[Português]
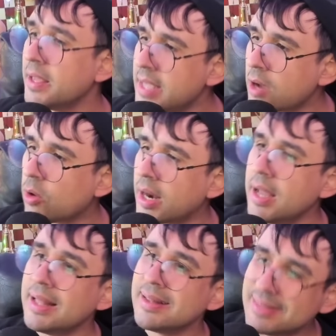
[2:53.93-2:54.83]
e agora
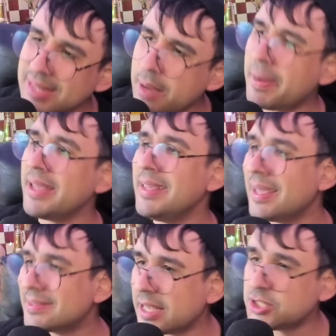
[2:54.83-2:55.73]
dama em
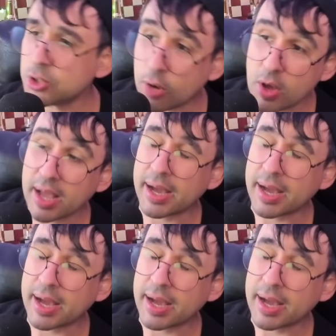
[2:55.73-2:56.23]
E7 de novo,